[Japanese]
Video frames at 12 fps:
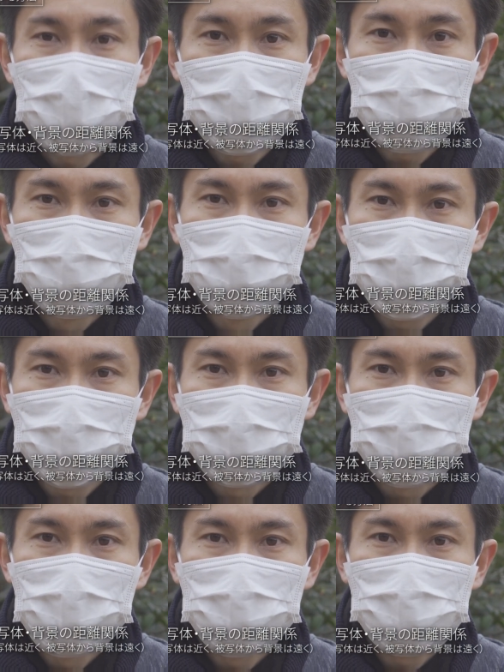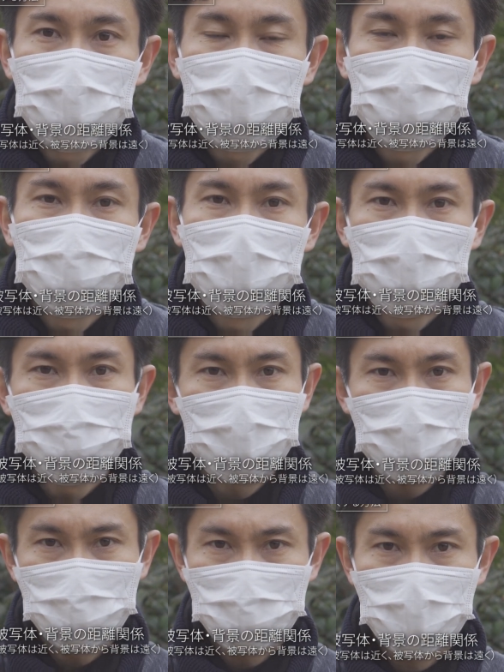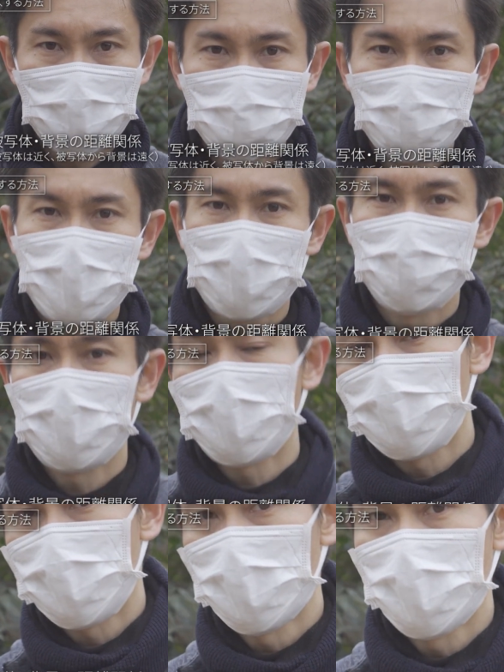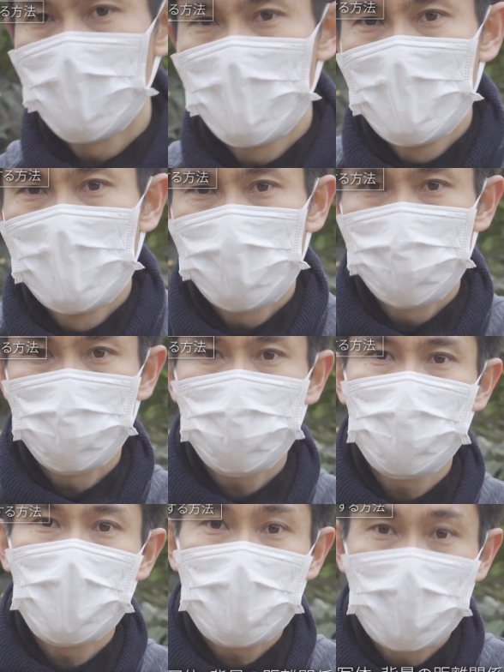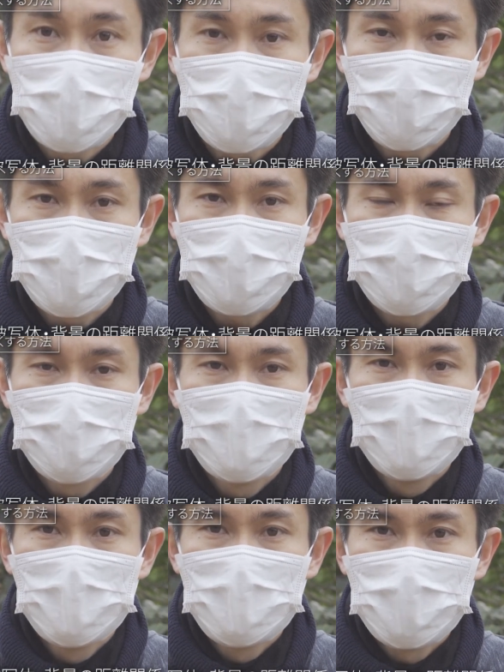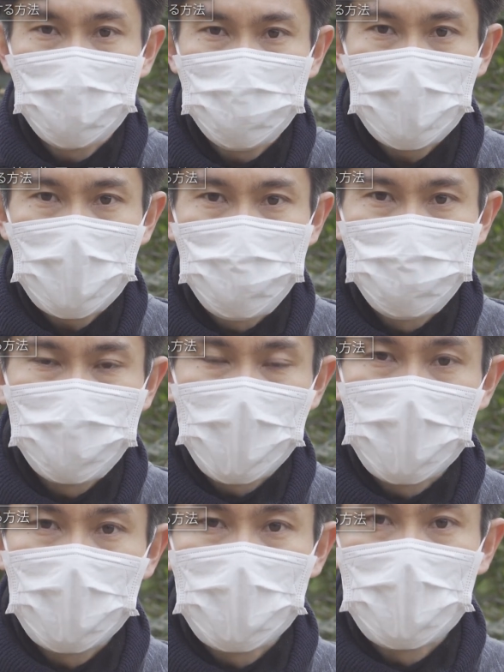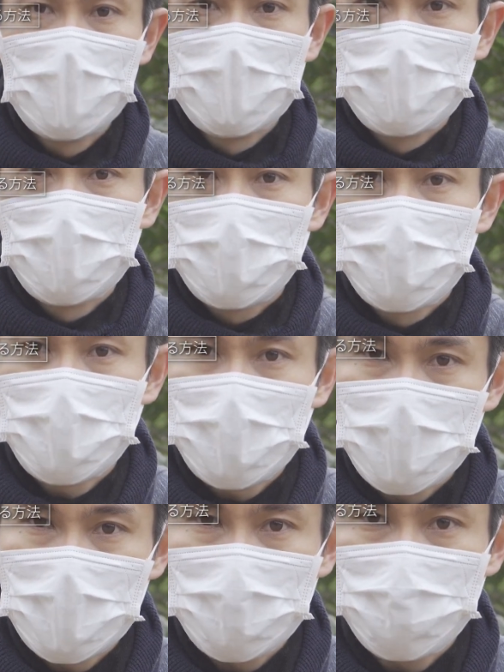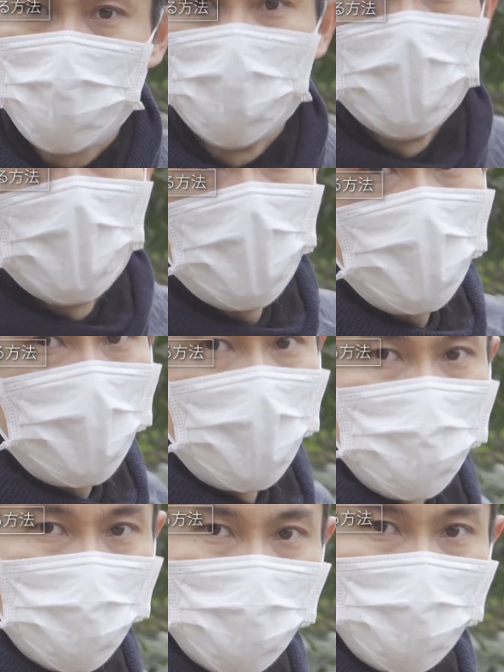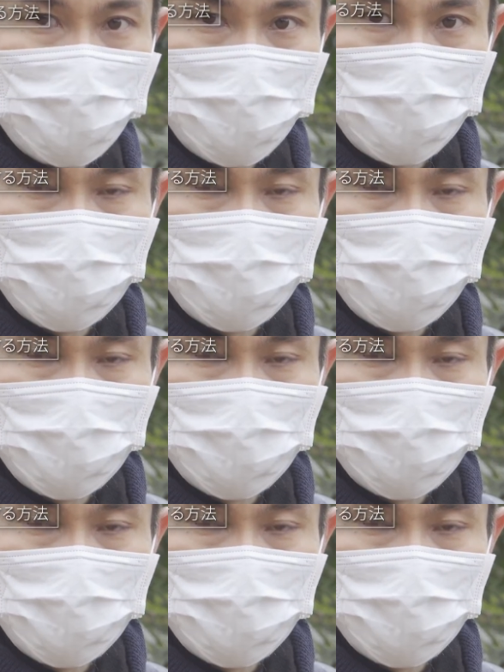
結構ボケてはくれるんですけど、あんまり大きくボケてくれなかったりすることもあったりします。なので、被写体と背景の距離を取